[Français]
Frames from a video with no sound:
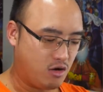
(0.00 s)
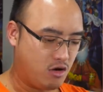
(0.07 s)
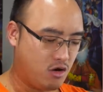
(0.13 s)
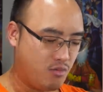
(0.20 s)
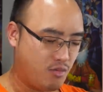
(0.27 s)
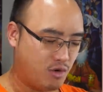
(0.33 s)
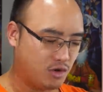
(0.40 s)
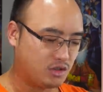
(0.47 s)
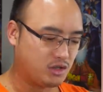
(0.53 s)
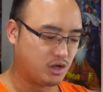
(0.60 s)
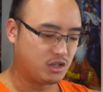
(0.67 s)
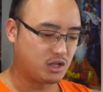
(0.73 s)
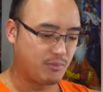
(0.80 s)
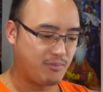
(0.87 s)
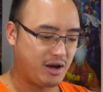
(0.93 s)
Oh mon dieu,
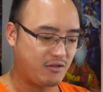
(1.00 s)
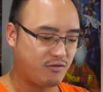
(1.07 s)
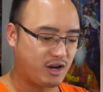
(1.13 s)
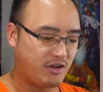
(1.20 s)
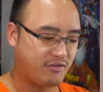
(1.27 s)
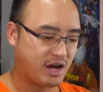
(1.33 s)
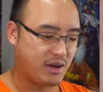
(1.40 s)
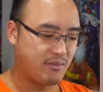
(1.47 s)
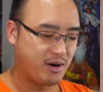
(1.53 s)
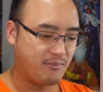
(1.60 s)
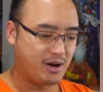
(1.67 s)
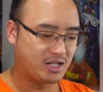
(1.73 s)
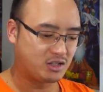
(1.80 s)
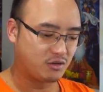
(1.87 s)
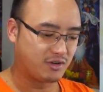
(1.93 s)
ce pack voulait vraiment
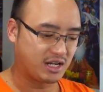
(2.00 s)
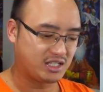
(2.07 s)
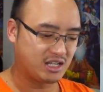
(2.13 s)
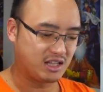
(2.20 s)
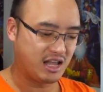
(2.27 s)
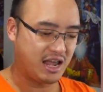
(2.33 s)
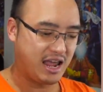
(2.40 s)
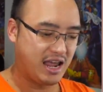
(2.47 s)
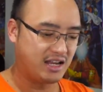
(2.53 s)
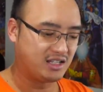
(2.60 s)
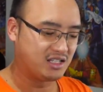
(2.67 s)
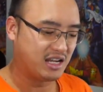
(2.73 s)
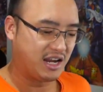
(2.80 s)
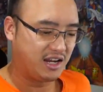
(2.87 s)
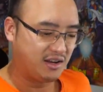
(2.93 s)
pas s'ouvrir, c'était
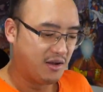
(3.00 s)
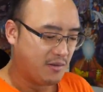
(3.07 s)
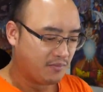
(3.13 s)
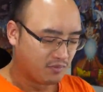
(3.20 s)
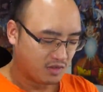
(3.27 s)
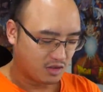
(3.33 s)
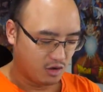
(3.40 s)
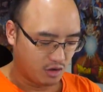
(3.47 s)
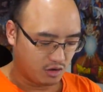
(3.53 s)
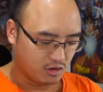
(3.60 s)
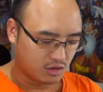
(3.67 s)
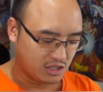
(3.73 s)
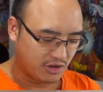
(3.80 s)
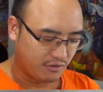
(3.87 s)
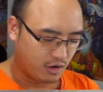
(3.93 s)
insane. Donc,
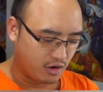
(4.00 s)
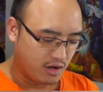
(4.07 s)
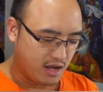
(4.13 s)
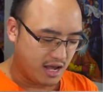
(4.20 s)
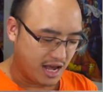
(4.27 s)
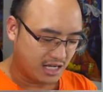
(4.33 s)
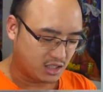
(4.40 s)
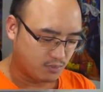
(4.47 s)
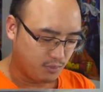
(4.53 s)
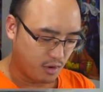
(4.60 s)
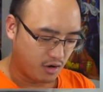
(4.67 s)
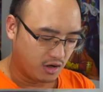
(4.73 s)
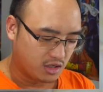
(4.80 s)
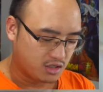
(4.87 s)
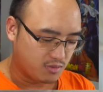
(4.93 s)
nous avons
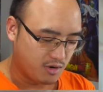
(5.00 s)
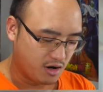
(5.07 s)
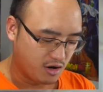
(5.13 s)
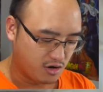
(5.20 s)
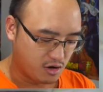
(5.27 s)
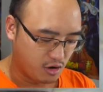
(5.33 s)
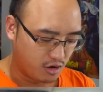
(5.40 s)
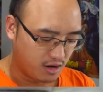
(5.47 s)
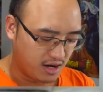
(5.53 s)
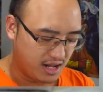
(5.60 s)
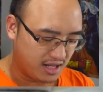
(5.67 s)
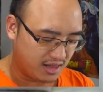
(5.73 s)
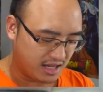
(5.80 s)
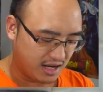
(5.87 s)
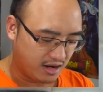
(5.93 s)
Esper, Smeargle,
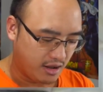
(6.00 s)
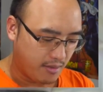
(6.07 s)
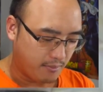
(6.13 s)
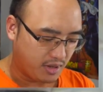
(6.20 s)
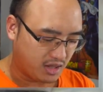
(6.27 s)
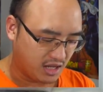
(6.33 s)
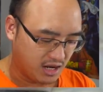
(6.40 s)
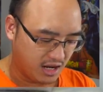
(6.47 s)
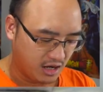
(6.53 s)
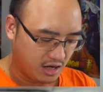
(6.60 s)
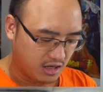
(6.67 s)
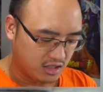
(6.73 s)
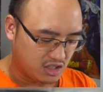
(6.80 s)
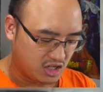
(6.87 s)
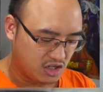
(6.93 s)
Litten,
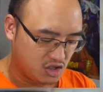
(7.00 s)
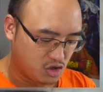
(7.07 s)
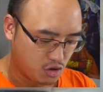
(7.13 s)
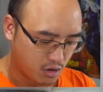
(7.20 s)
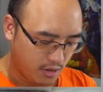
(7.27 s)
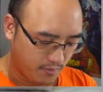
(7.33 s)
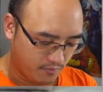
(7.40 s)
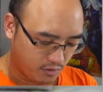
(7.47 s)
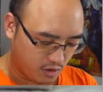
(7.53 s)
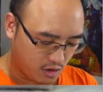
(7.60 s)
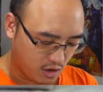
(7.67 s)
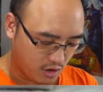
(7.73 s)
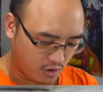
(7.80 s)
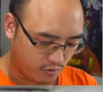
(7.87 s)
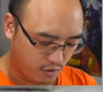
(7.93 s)
Petele, Chinchu,
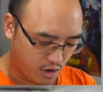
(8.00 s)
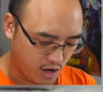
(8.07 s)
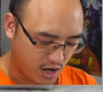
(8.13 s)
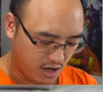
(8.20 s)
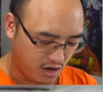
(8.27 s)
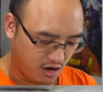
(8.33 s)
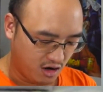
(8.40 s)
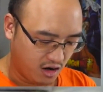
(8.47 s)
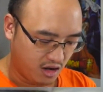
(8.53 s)
Gardevoir.